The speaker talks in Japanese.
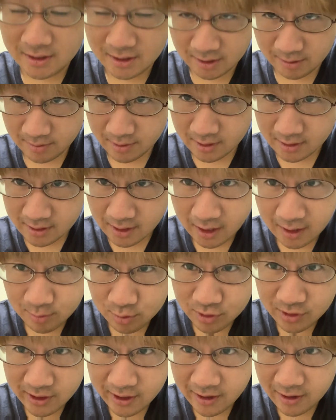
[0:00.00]
今だい
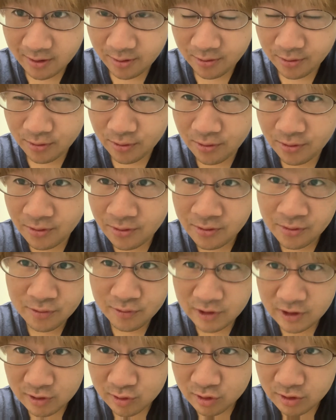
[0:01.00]
ぶね、この
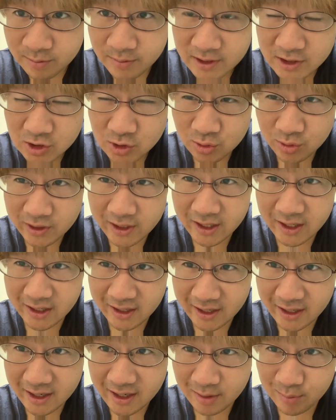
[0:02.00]
ウィークリーマンションの部屋が
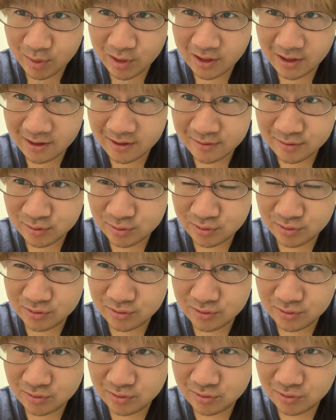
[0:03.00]
ね、壁が
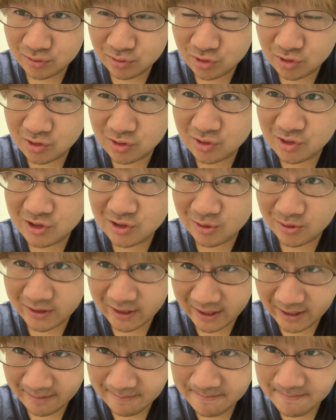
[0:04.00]
薄いの
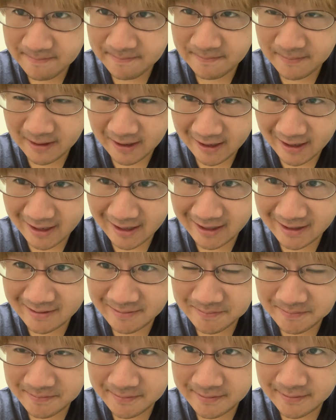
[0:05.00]
で、はい。
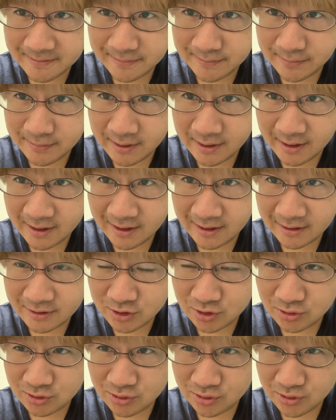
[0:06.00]
まあ、
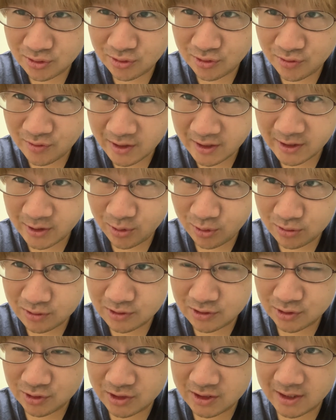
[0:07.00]
ちょっとこれは教
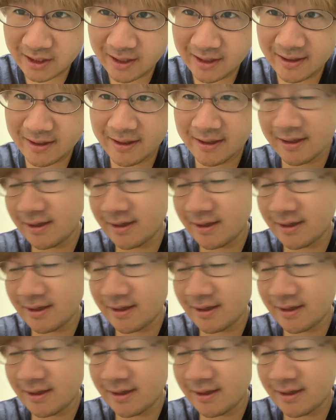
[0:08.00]
訓として、